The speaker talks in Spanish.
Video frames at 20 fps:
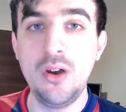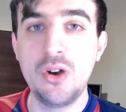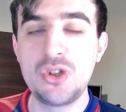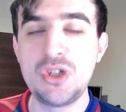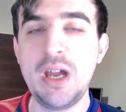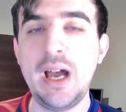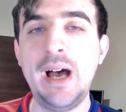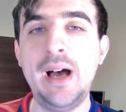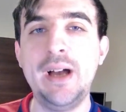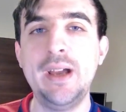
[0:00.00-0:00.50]

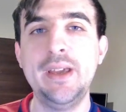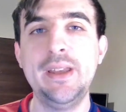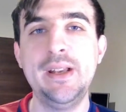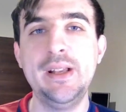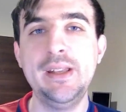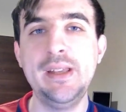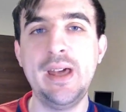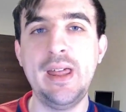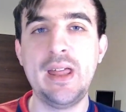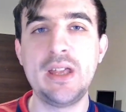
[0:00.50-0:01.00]
Ya en el
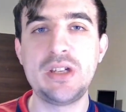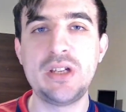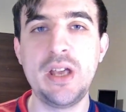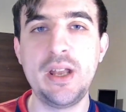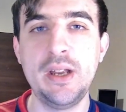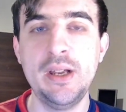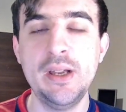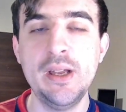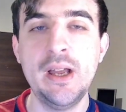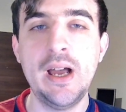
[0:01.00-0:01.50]
día de
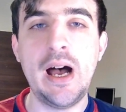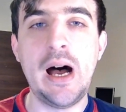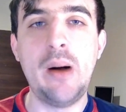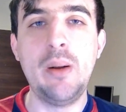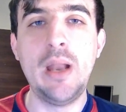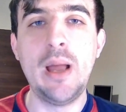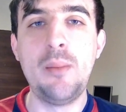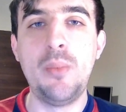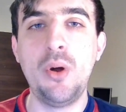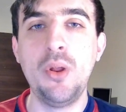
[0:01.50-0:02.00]
ayer
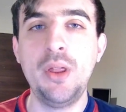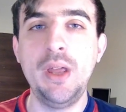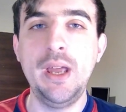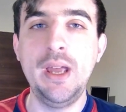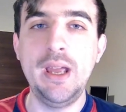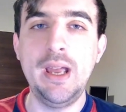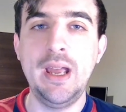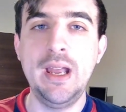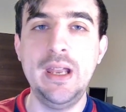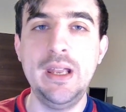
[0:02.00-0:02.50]
hablamos
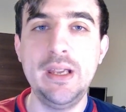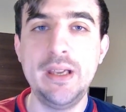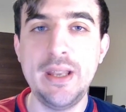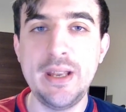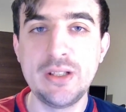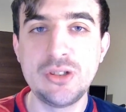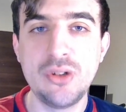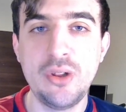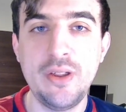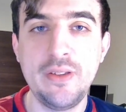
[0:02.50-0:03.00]
del el
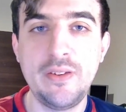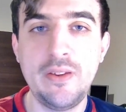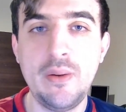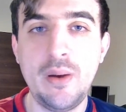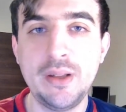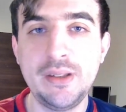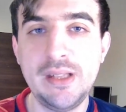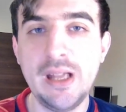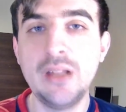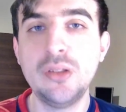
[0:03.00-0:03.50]
ingreso de
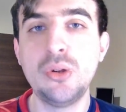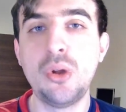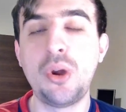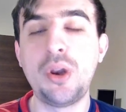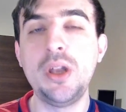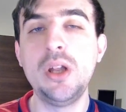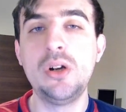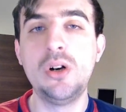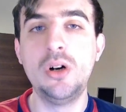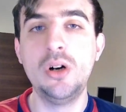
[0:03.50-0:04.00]
Sebastián
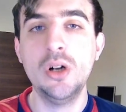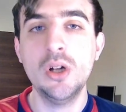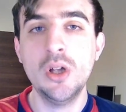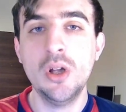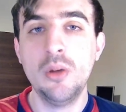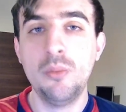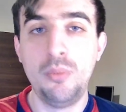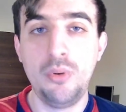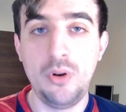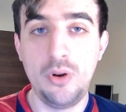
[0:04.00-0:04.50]
Torrico
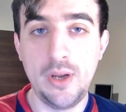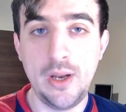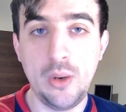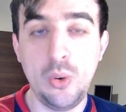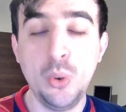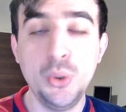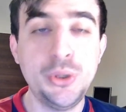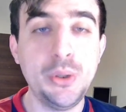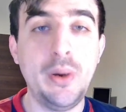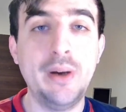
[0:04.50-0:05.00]
por
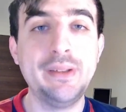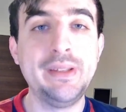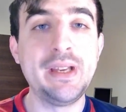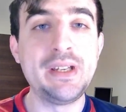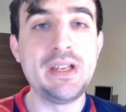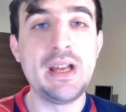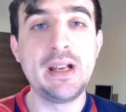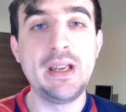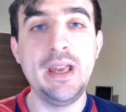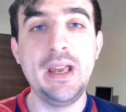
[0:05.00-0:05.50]
Augusto
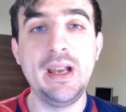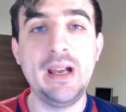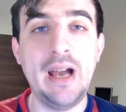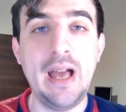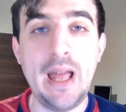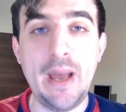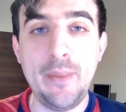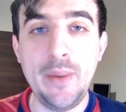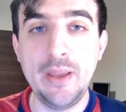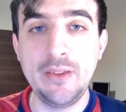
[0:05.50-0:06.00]
Batalla que
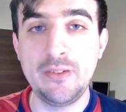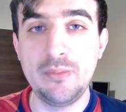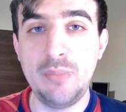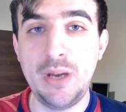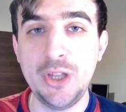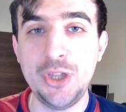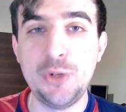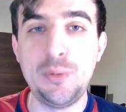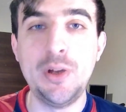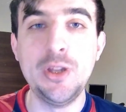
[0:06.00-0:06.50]
cada vez
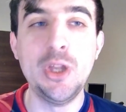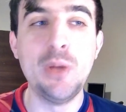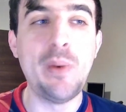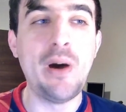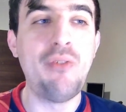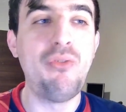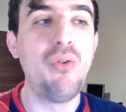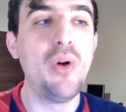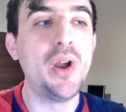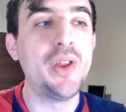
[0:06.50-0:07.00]
va tomando más
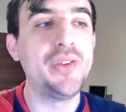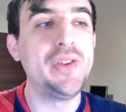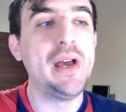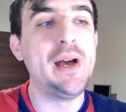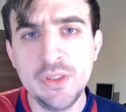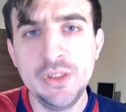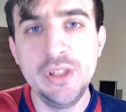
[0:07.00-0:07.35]
fuerza.